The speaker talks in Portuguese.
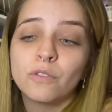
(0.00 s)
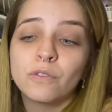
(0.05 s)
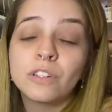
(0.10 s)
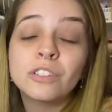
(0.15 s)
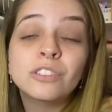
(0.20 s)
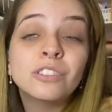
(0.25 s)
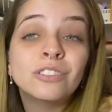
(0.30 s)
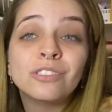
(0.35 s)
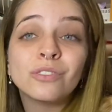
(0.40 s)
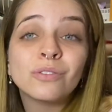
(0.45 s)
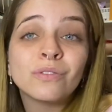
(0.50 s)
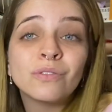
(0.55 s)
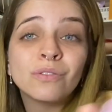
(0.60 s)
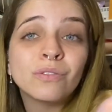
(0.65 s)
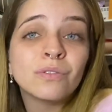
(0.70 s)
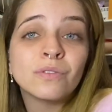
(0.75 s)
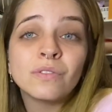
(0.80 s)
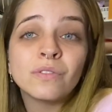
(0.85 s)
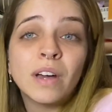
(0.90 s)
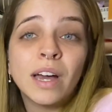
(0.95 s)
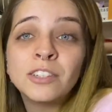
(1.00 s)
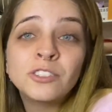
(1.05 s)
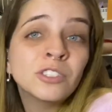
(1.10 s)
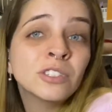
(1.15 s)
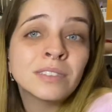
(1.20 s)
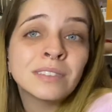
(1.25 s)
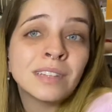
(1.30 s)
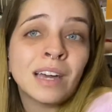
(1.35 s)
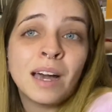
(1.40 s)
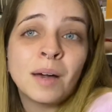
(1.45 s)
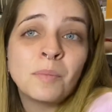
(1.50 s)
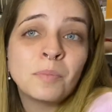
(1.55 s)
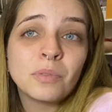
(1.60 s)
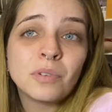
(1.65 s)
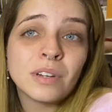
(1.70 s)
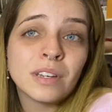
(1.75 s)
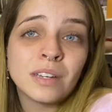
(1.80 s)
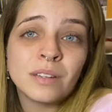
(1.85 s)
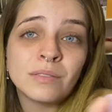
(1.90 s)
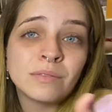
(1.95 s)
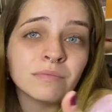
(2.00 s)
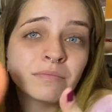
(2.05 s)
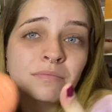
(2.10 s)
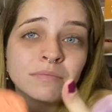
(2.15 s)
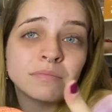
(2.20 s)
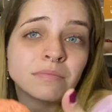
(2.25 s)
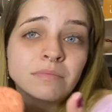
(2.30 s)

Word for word: Gente, não, não vai adiantar, porque não.